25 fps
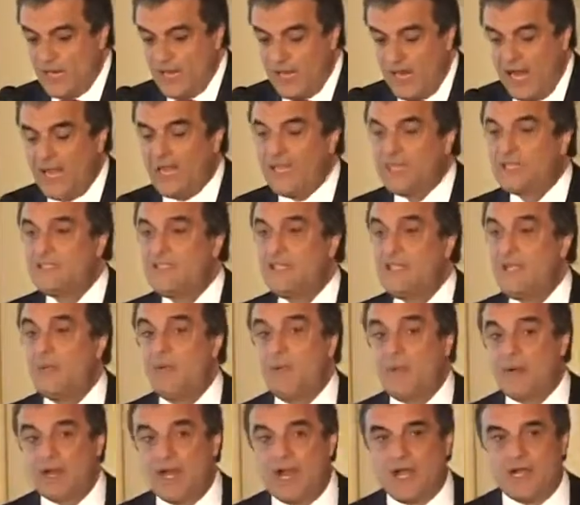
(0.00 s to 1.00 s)
há que se
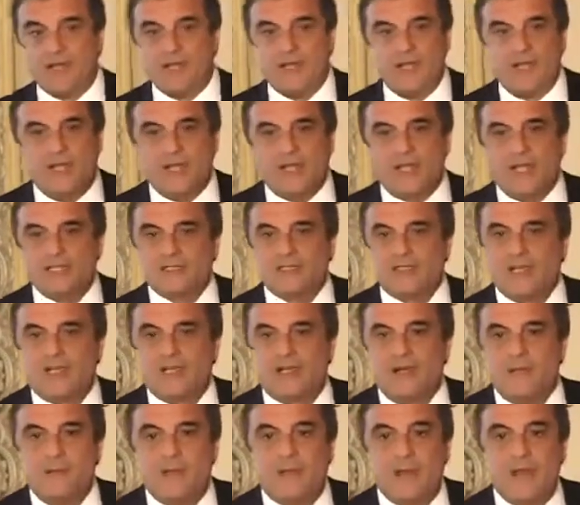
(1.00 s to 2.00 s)
lembrar que esta
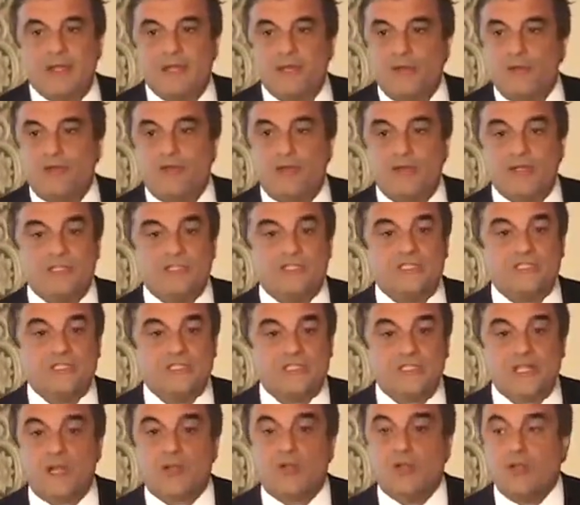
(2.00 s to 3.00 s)
campanha não foi
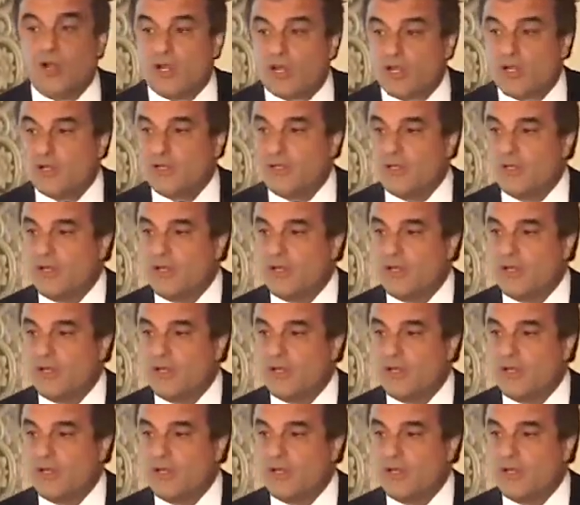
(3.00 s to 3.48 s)
decidida agora.